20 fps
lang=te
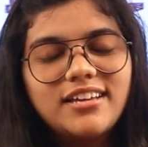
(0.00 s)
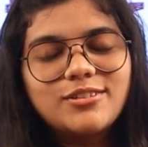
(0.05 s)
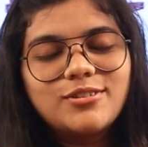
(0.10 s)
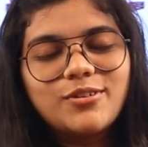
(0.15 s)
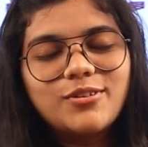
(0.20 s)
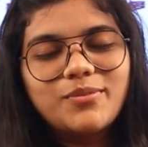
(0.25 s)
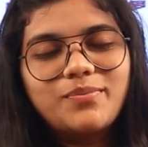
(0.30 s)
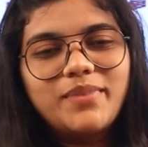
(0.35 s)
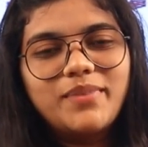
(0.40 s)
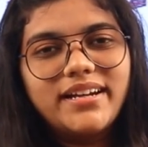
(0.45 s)

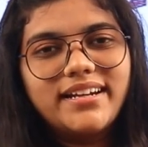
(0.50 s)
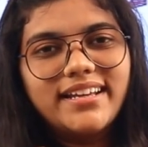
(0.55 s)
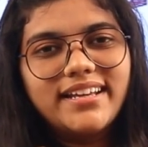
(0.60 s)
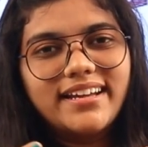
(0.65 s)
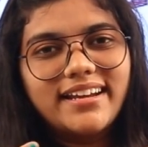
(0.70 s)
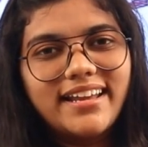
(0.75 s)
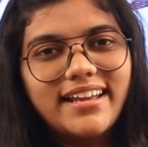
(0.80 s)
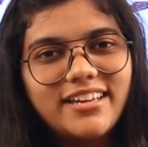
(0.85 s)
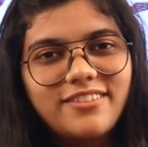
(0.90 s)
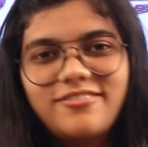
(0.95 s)
సో
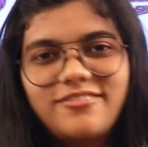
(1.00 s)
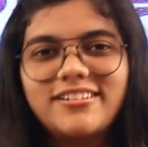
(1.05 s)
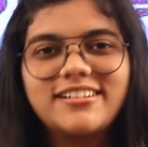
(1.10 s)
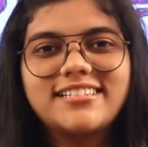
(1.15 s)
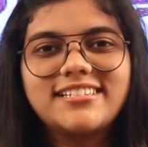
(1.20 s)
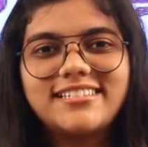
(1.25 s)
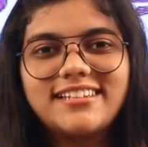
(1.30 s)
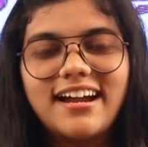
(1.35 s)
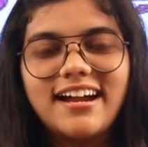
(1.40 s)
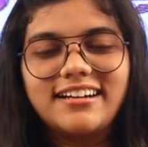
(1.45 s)
బీటెక్ లైఫ్
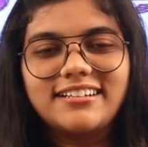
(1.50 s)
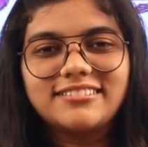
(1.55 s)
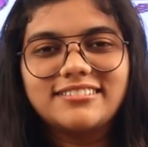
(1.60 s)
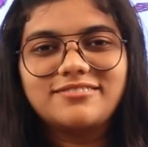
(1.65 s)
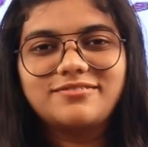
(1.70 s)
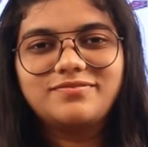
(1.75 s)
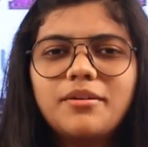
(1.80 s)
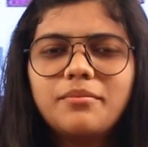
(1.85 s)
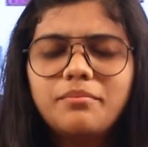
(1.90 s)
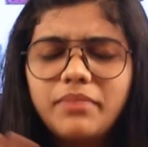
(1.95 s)
స్టార్ట్
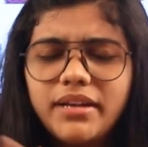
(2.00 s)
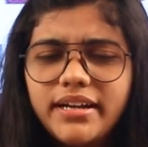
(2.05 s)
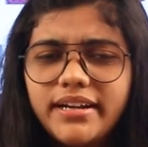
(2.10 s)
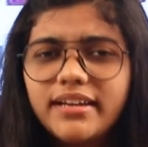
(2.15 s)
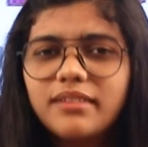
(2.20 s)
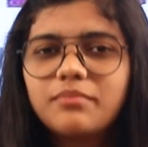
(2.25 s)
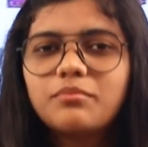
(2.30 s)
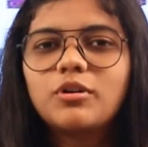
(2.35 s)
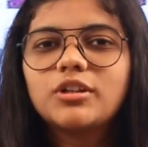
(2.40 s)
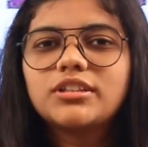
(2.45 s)
బీటెక్